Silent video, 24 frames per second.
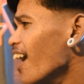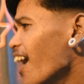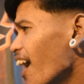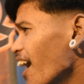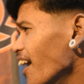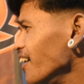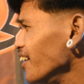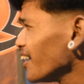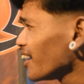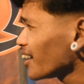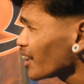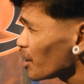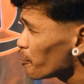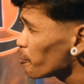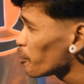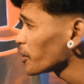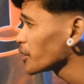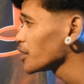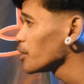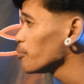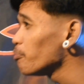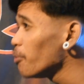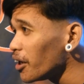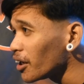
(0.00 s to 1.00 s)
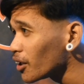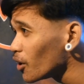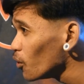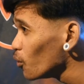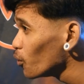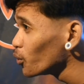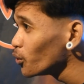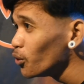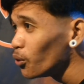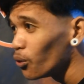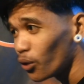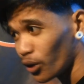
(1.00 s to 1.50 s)
Anak ka, patabang ka
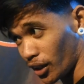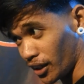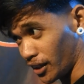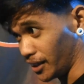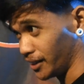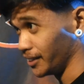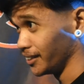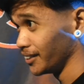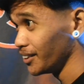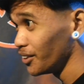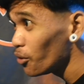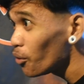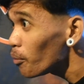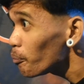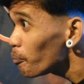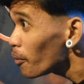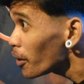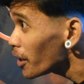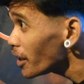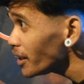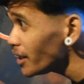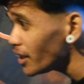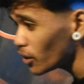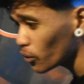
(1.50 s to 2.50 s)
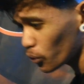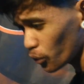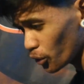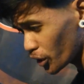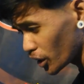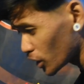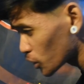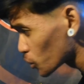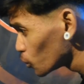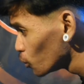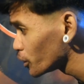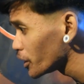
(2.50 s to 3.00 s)
o duha. O pagani ko'y
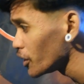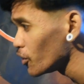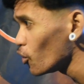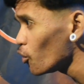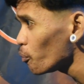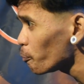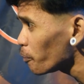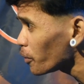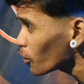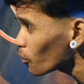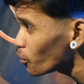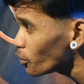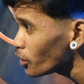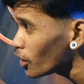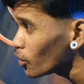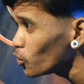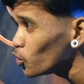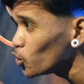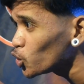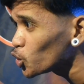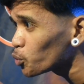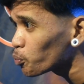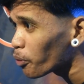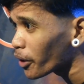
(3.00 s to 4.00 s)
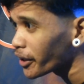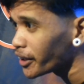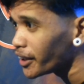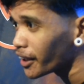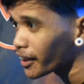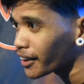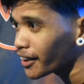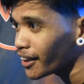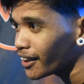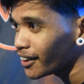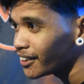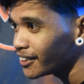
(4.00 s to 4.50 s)
gisulti o, pero nang nuspad na
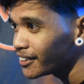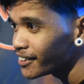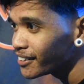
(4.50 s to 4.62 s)
ka.